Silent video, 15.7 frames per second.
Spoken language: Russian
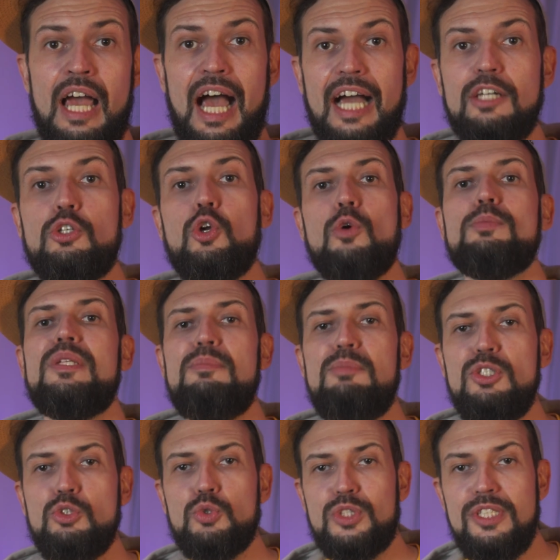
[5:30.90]
Огромный
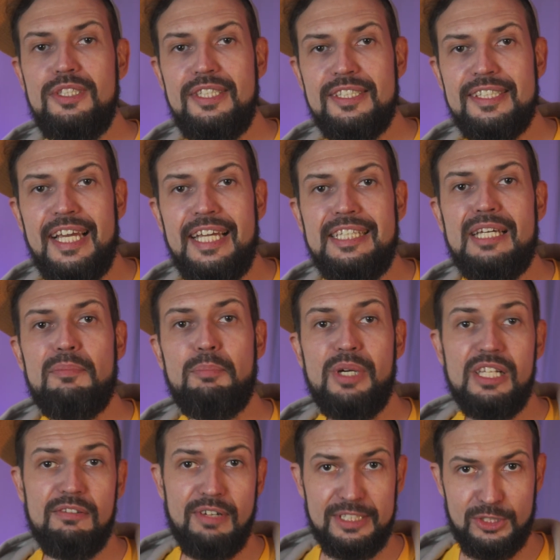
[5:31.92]
минус индизайна
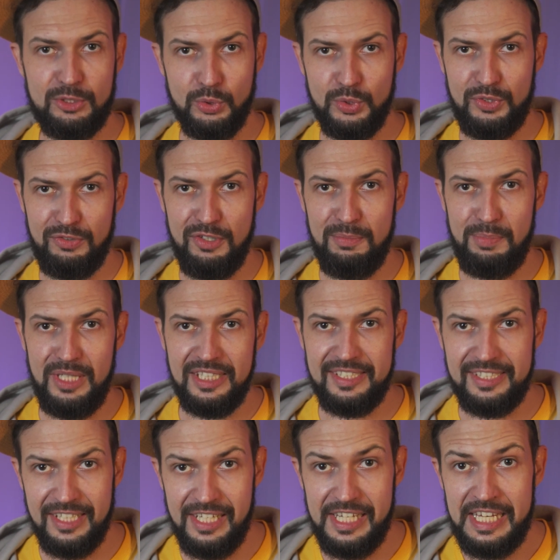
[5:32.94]
был в отсутствии
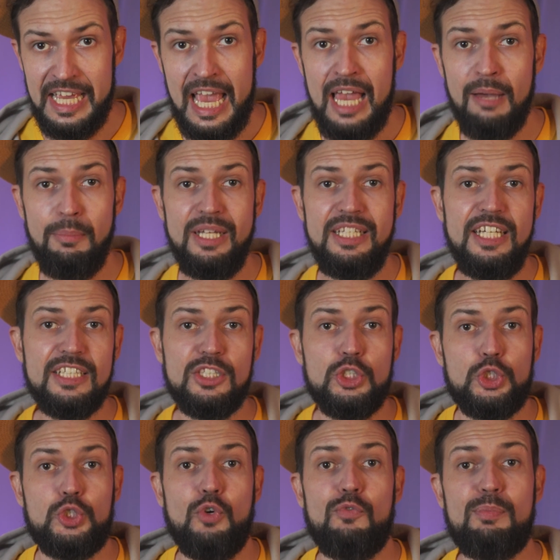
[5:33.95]
пикселей. Понятно,
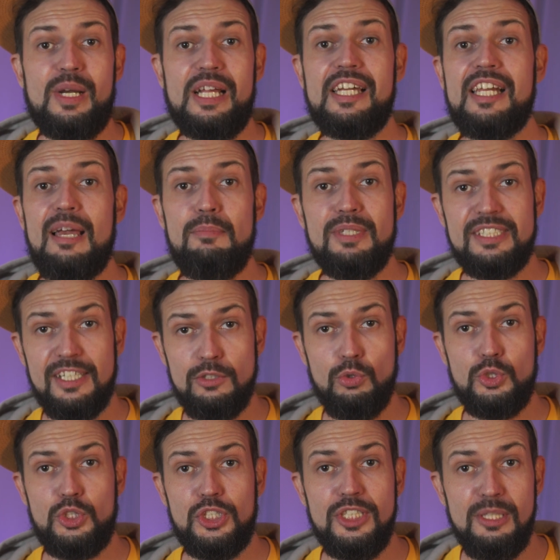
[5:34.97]
что в программе,
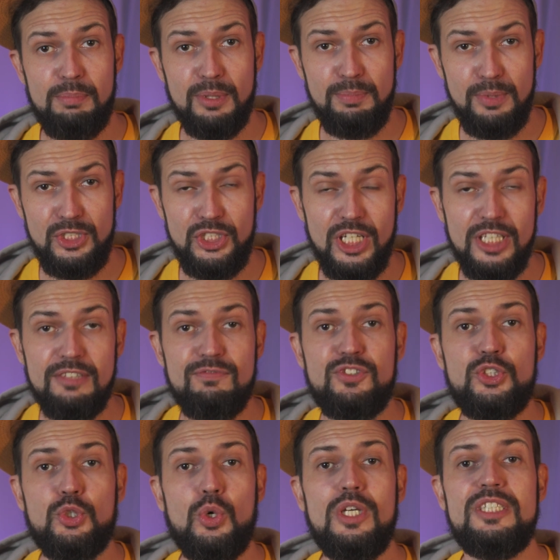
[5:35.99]
заточенный под печать,
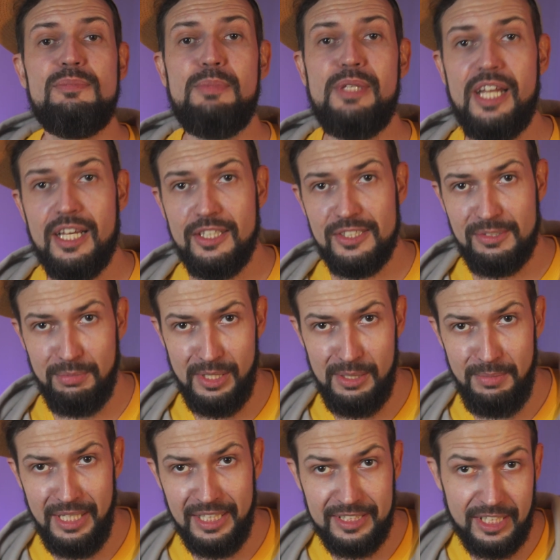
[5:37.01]
все измерялось в
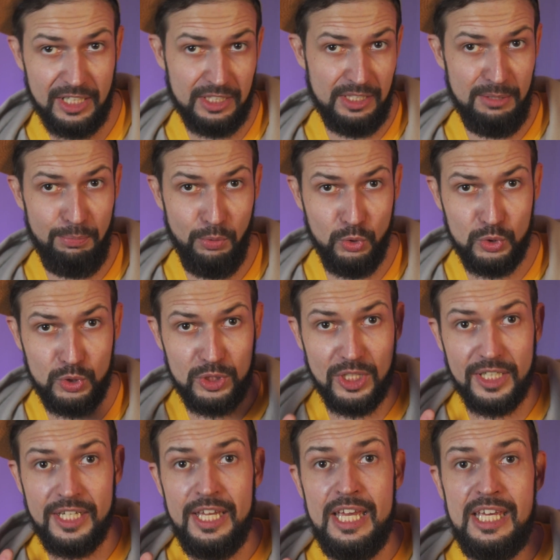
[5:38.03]
миллиметрах и
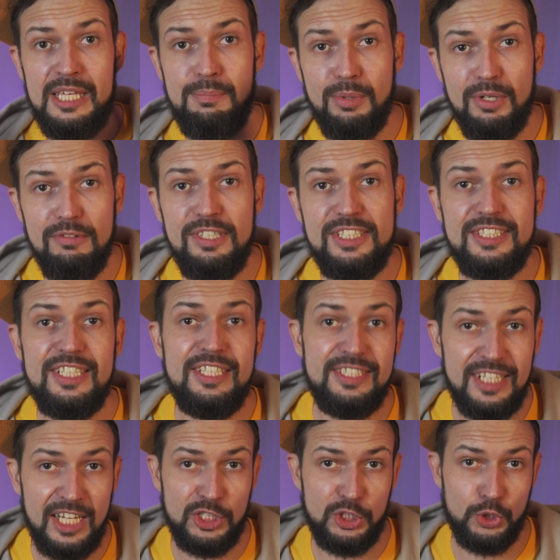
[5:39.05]
пунктах, и провести
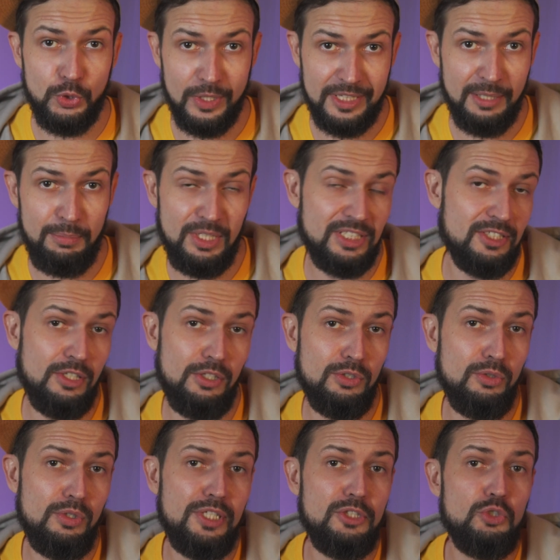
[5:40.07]
изящную
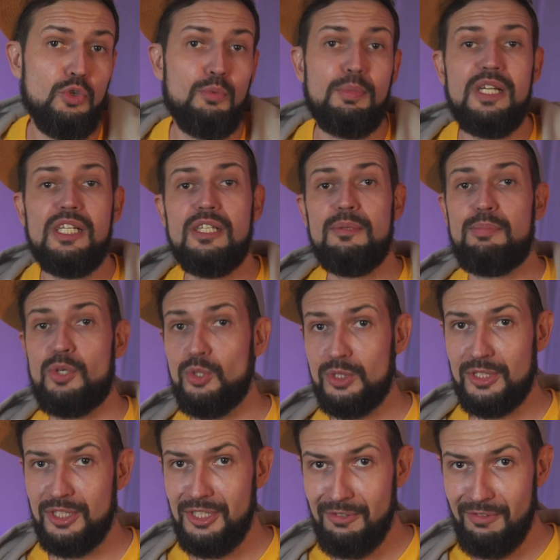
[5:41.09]
однопиксельную линию было
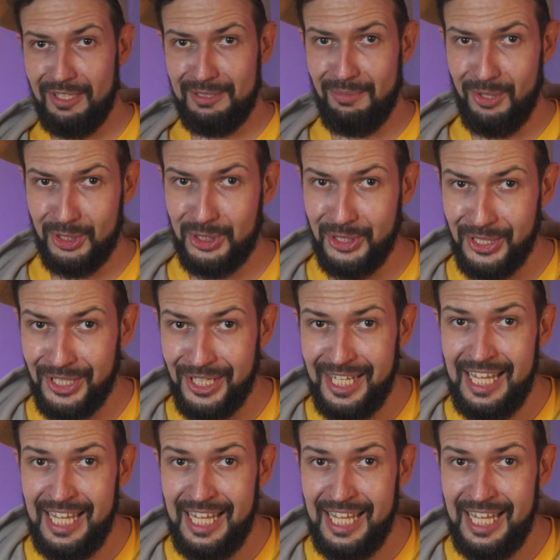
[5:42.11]
просто невозможно.